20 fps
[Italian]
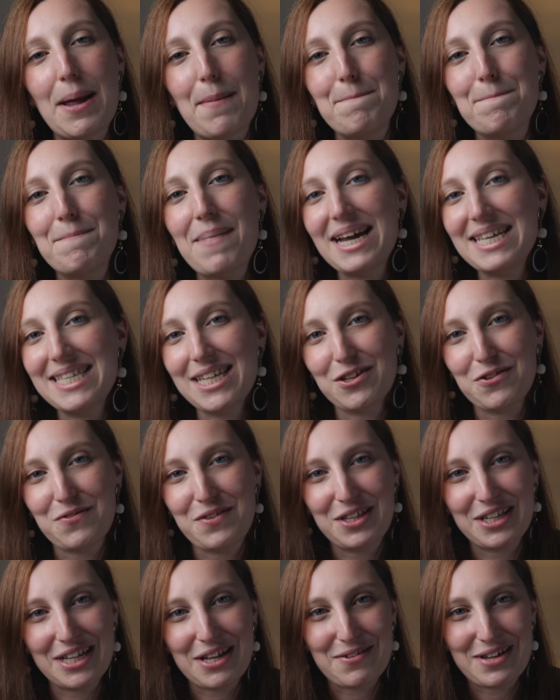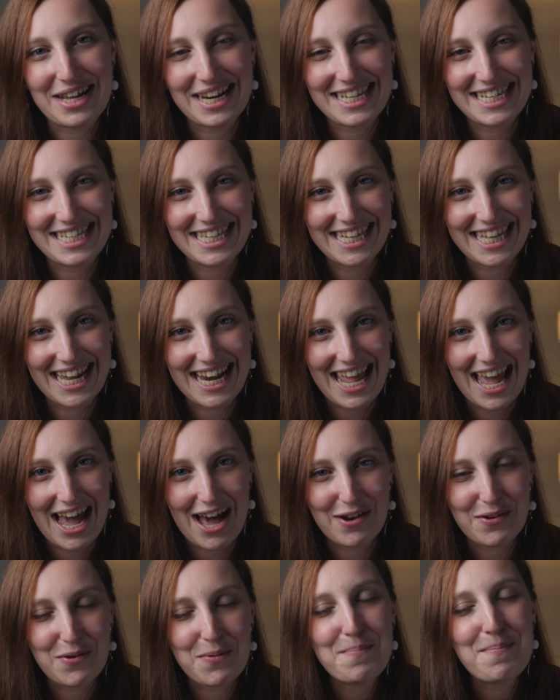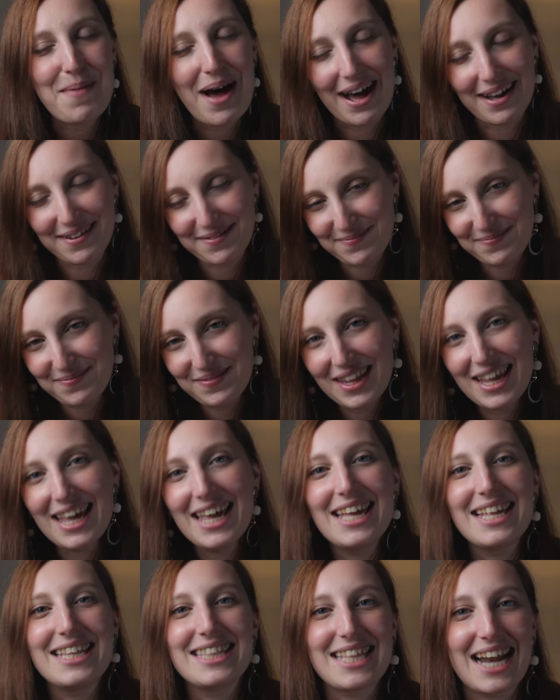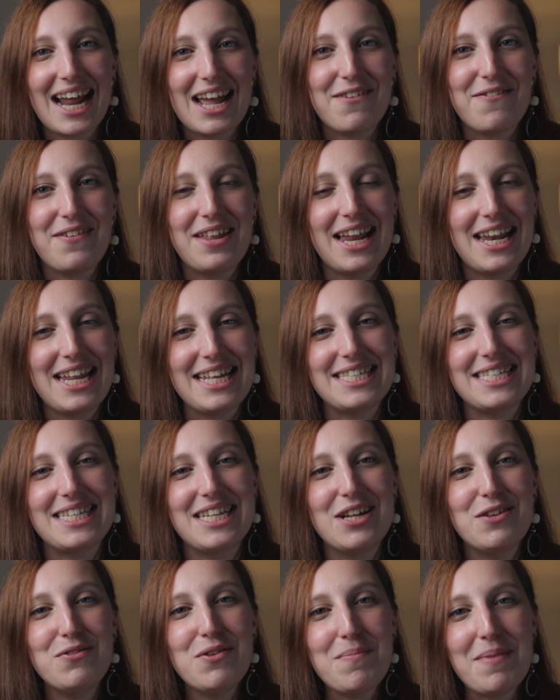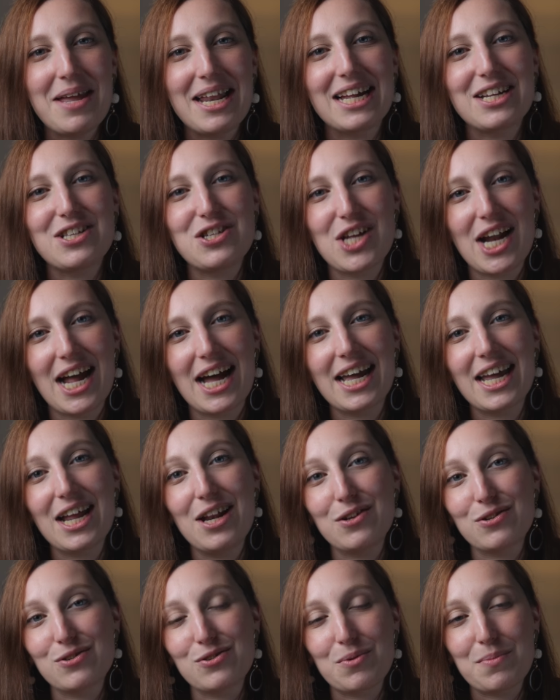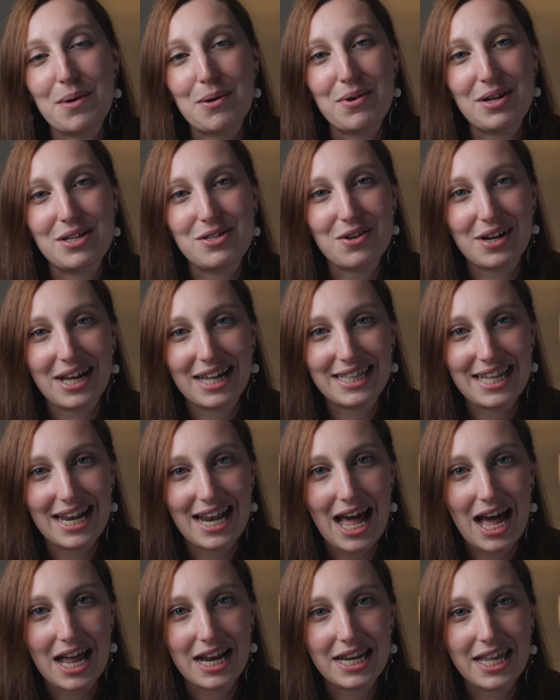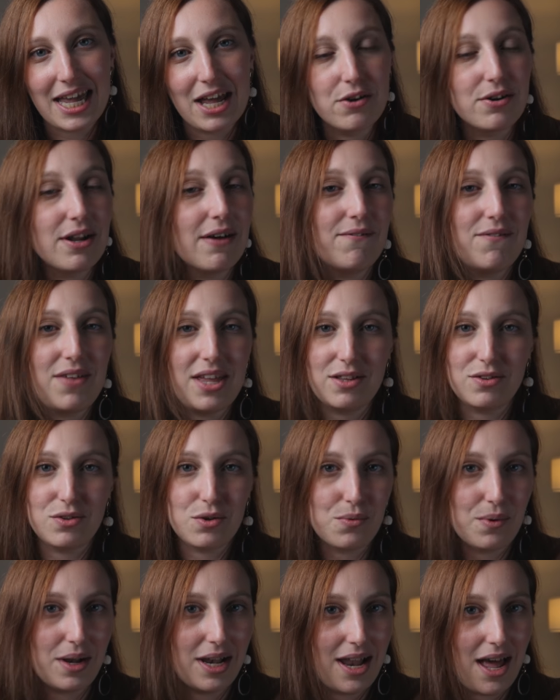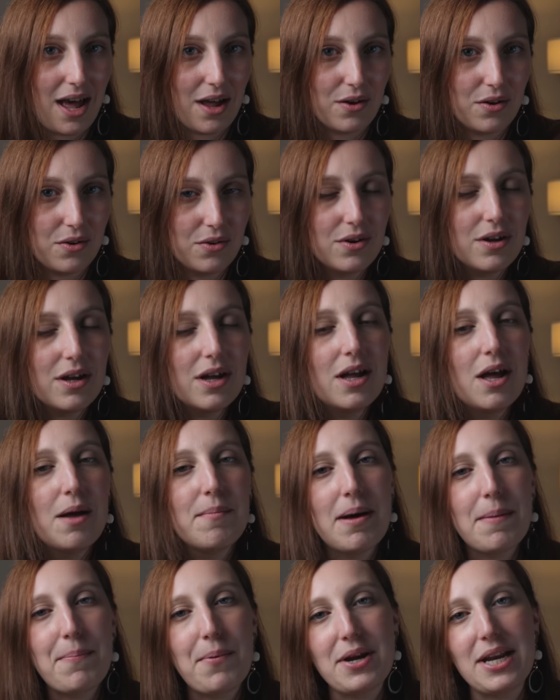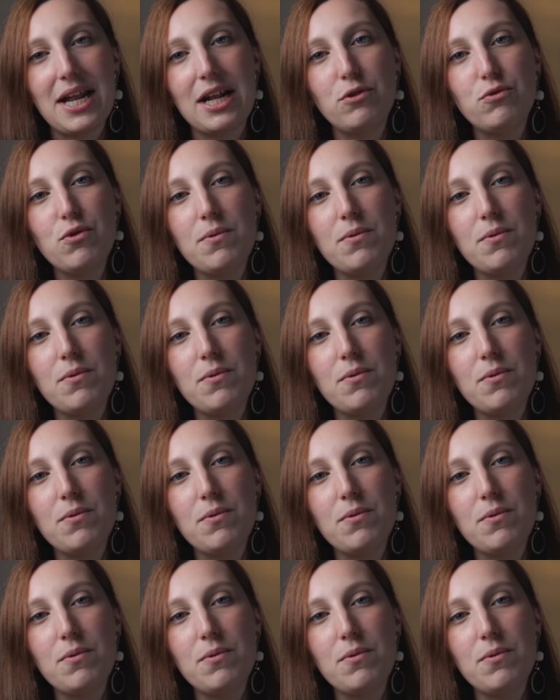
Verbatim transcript: è mai stato vinta da un artista italiano, ma tra i finalisti del 2000 c'era anche il nostro Maurizio Cattelan, che non ha vinto quell'anno, ma poi nel